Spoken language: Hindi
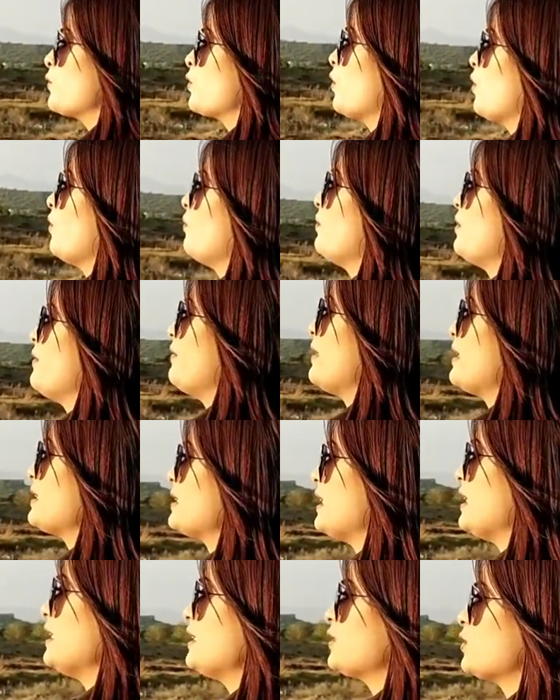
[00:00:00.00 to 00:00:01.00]
तो
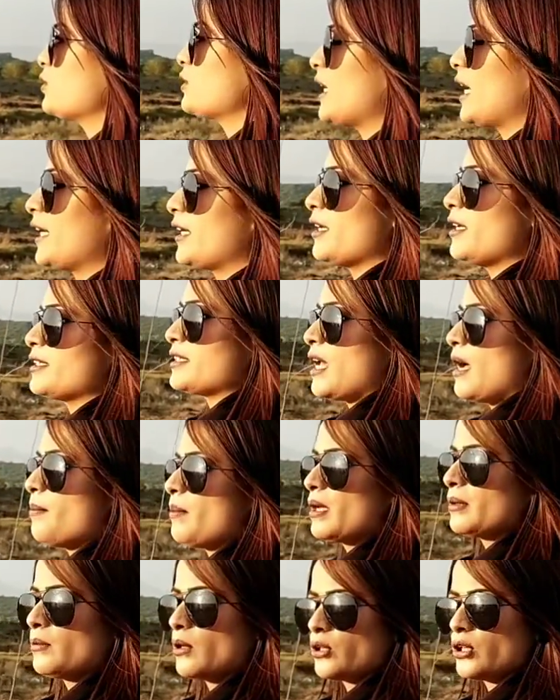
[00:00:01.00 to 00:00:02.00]
वीवर इस सोसाइटी
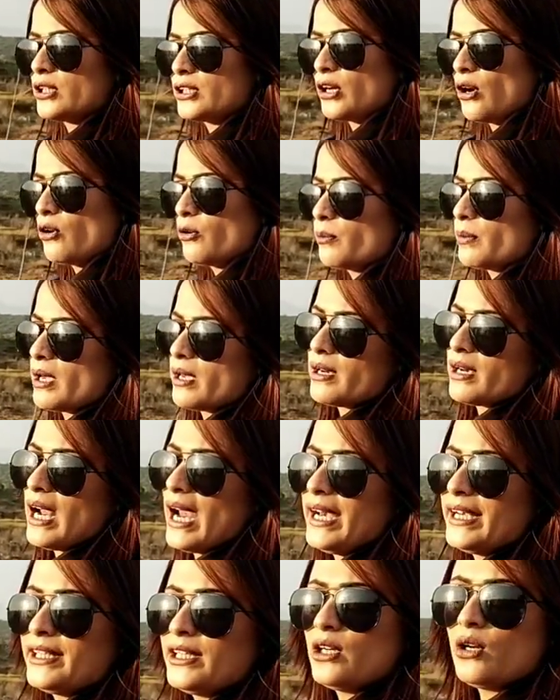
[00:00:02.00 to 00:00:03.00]
इस्लामाबाद मॉडल टाउन में
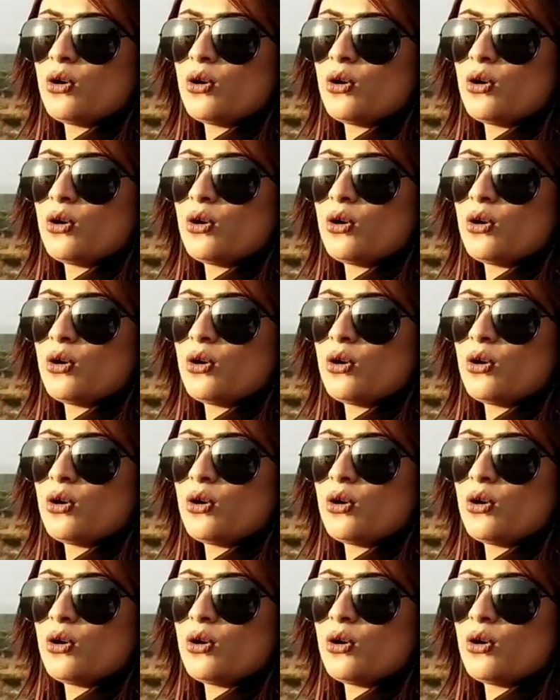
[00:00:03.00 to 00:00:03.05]
राइट